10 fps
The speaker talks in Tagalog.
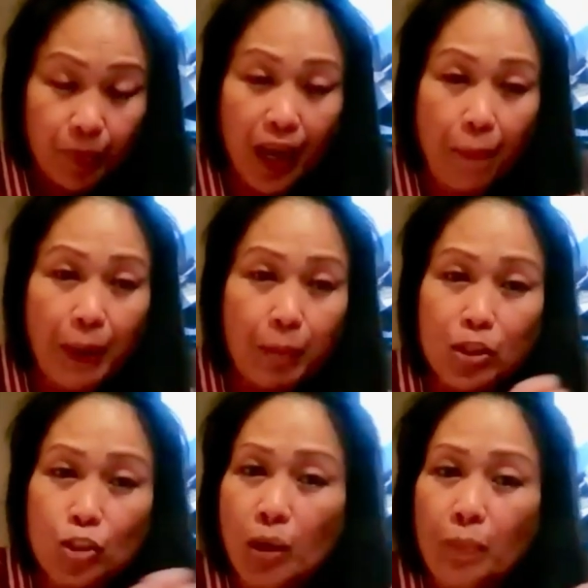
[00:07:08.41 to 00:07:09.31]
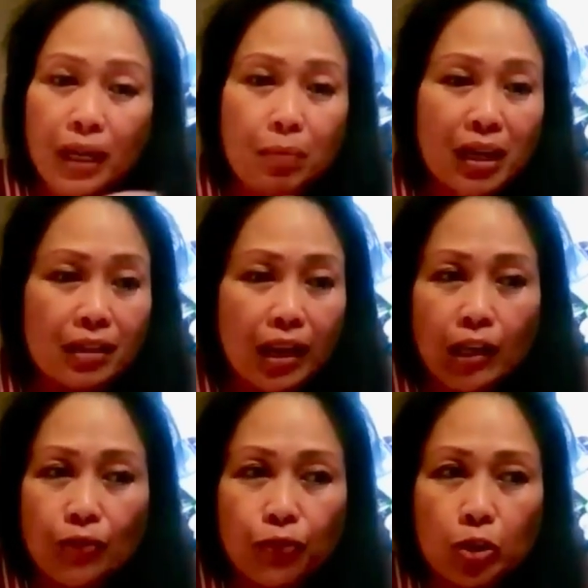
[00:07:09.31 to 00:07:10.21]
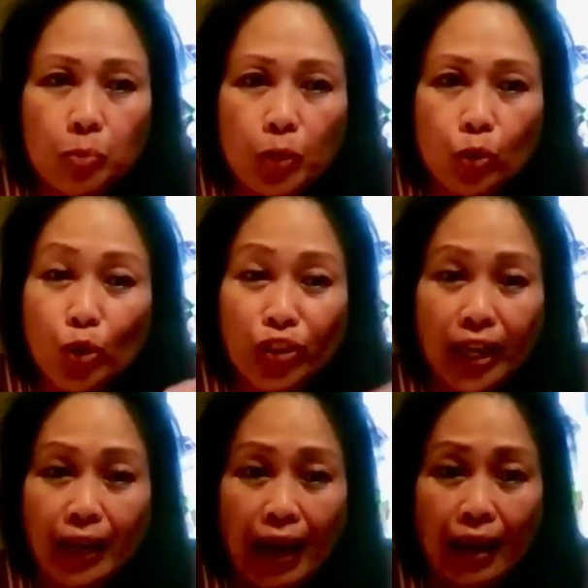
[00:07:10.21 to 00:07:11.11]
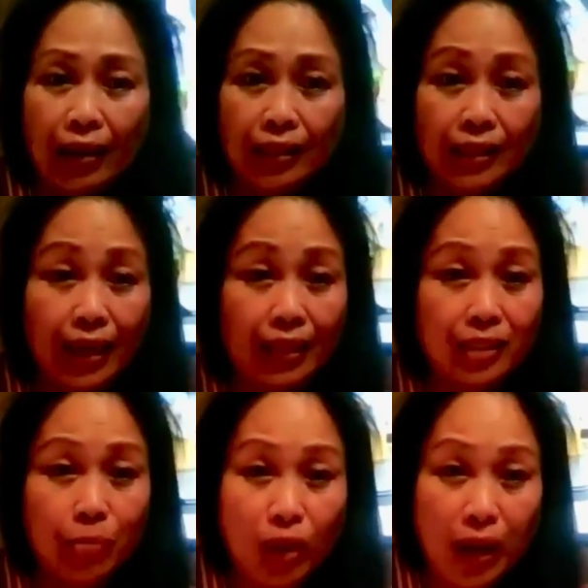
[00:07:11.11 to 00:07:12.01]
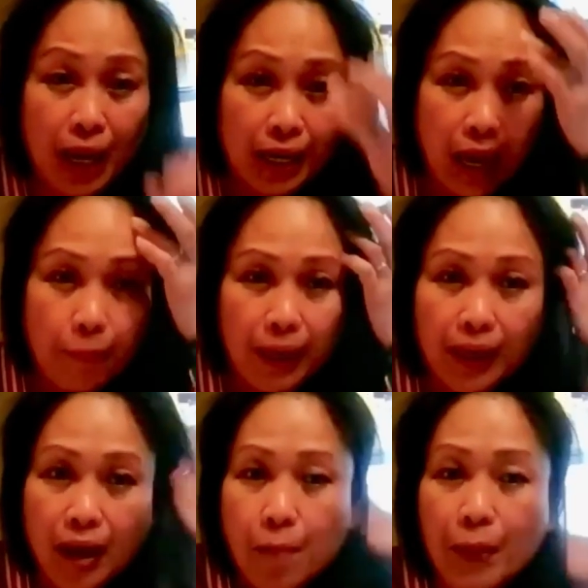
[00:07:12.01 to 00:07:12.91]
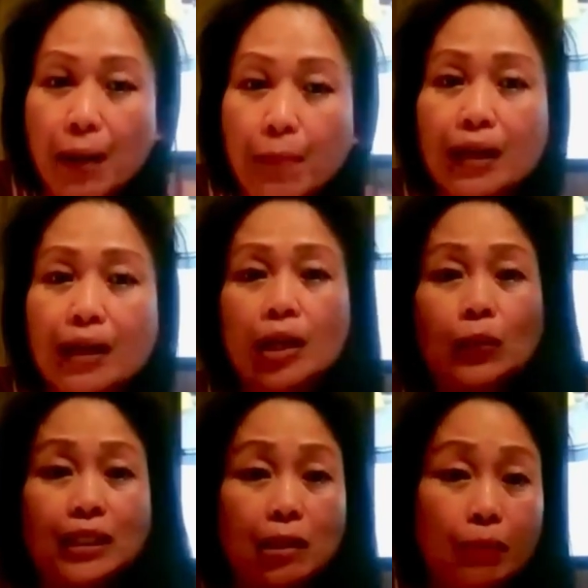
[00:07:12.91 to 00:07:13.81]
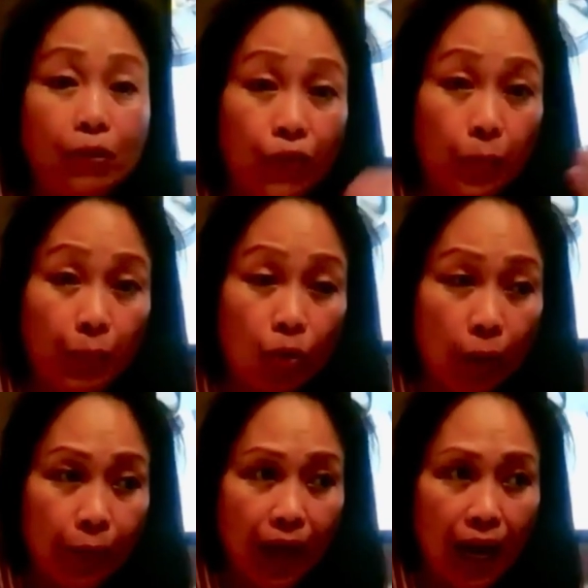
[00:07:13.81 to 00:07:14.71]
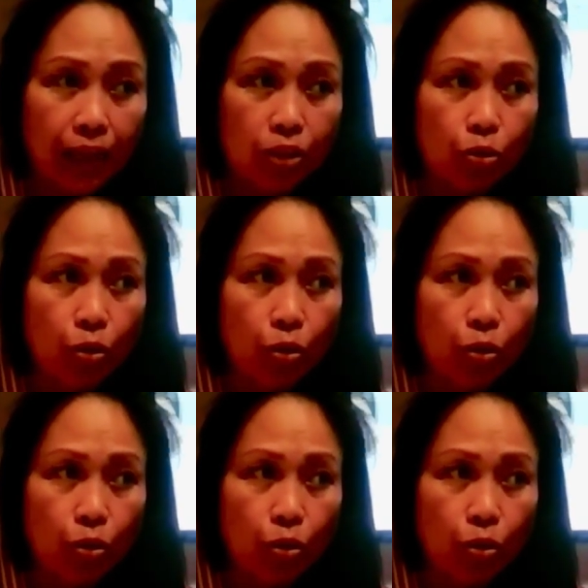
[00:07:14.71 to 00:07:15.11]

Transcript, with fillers: Nakapag-video kami ng mga Italian food, pero kunti lang, kasi kakasimula lang namin, maraming nag-request ng mga Filipino na pagkain.